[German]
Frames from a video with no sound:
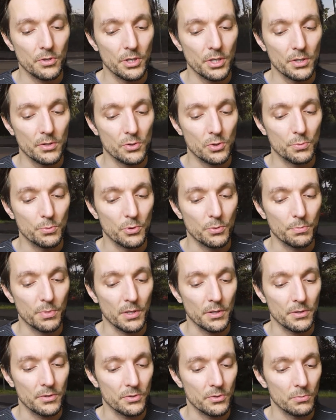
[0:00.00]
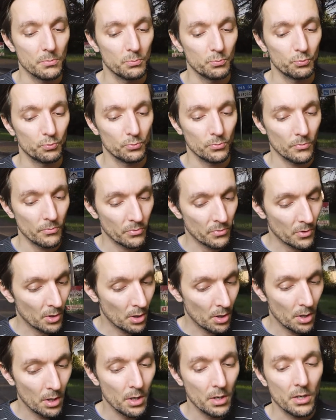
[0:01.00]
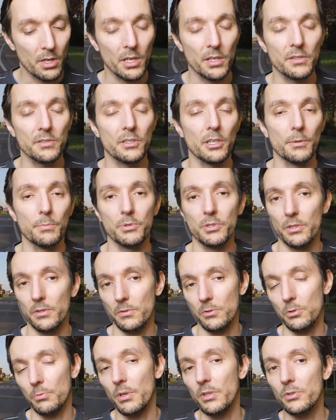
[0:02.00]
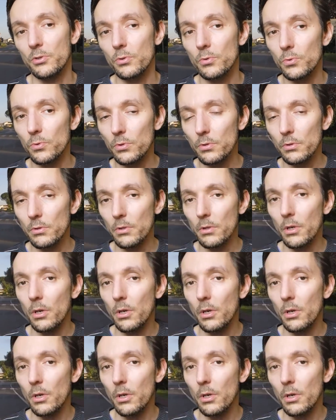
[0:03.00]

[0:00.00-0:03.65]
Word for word: nicht zumutbar ist. Erster Absatz. Soweit, so gut.